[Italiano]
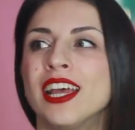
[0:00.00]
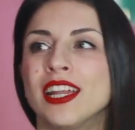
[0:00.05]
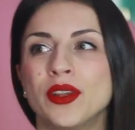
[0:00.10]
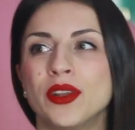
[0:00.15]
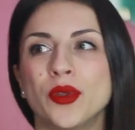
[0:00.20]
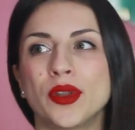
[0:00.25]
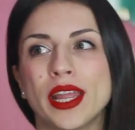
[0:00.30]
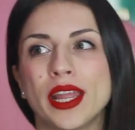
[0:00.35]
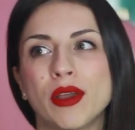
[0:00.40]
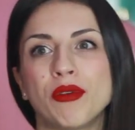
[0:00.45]

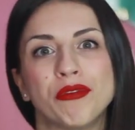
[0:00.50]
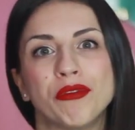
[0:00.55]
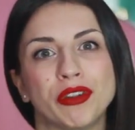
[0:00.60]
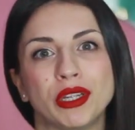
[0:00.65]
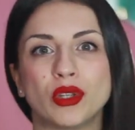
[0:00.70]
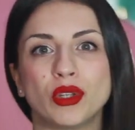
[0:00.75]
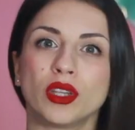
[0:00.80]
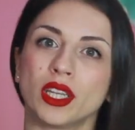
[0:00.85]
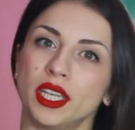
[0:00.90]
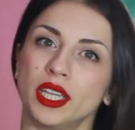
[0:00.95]
Non è un
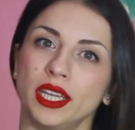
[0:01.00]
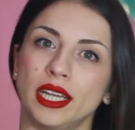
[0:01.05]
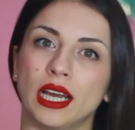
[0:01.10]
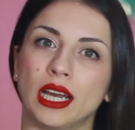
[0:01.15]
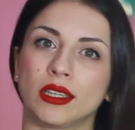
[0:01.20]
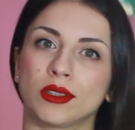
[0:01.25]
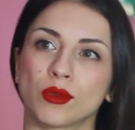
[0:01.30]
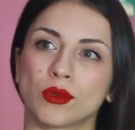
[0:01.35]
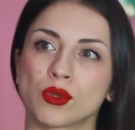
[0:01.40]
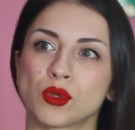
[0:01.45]
video
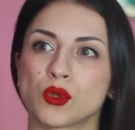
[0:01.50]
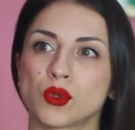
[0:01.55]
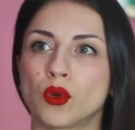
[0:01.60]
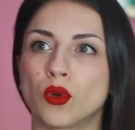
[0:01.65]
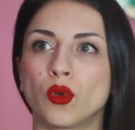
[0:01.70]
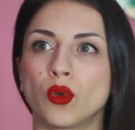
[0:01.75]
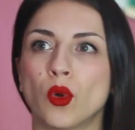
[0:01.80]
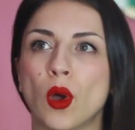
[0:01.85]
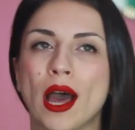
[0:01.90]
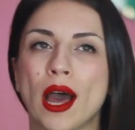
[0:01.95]
dedicato
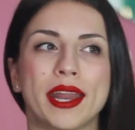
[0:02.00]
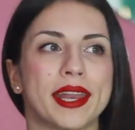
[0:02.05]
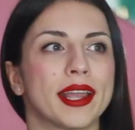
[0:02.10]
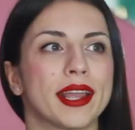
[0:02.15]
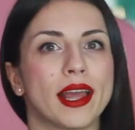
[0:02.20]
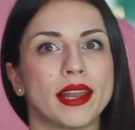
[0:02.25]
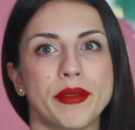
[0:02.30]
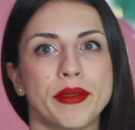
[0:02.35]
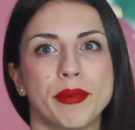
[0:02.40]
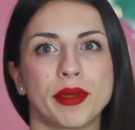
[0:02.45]
solo a
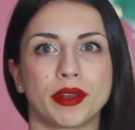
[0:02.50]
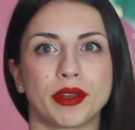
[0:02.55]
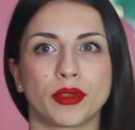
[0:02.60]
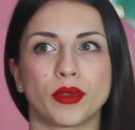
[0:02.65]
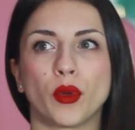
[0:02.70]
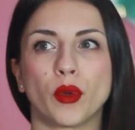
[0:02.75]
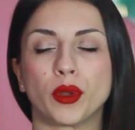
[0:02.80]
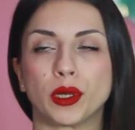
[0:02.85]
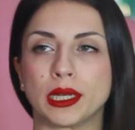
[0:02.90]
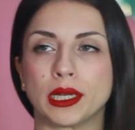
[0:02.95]
regali per
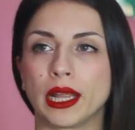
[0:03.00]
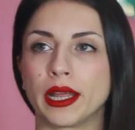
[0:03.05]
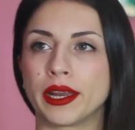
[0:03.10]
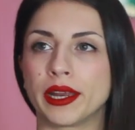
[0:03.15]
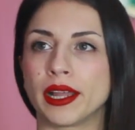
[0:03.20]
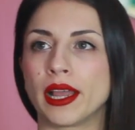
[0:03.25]
donna,